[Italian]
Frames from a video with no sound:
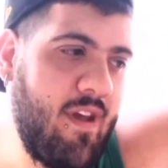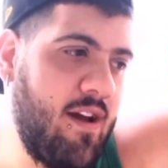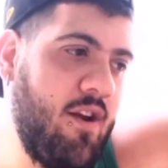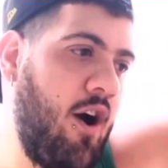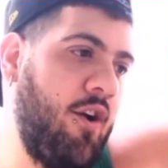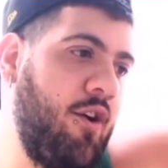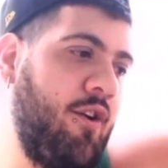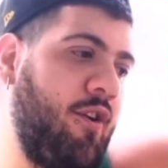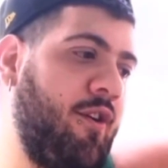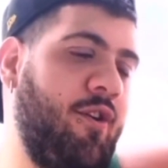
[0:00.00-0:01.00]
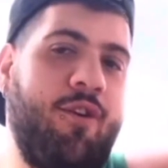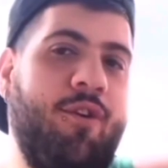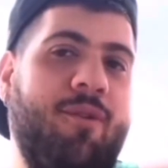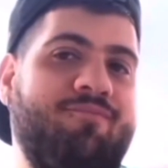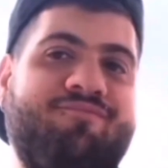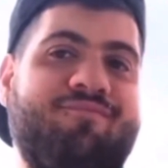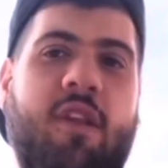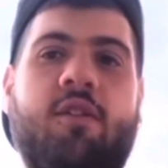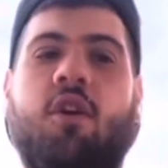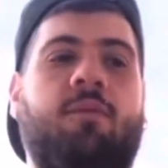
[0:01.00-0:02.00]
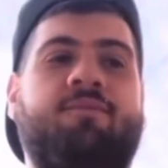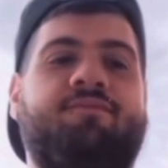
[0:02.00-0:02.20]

No, no, no, no, no, no. No.